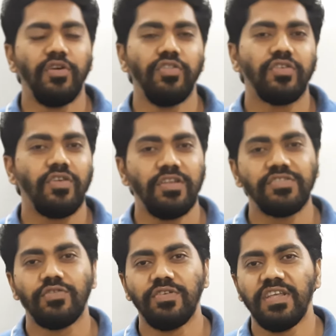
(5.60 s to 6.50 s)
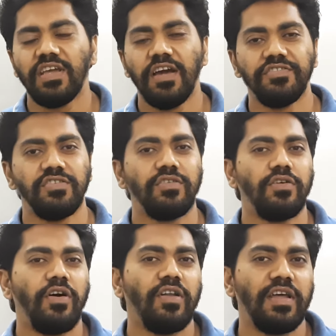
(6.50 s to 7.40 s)
বন্দর কলেজ কর্তৃক আয়োজিত
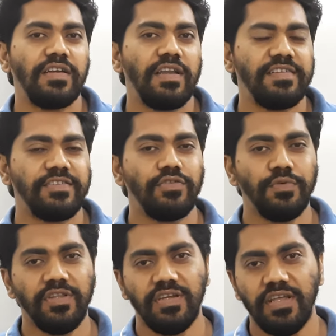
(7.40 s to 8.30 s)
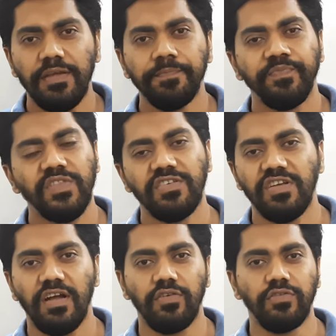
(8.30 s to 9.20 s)
অনলাইন ক্লাসে তোমাদেরকে
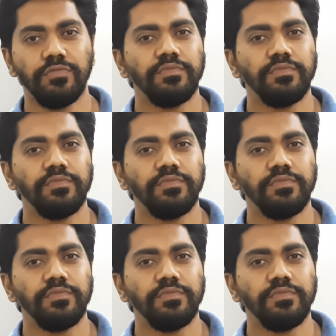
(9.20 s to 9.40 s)
স্বাগত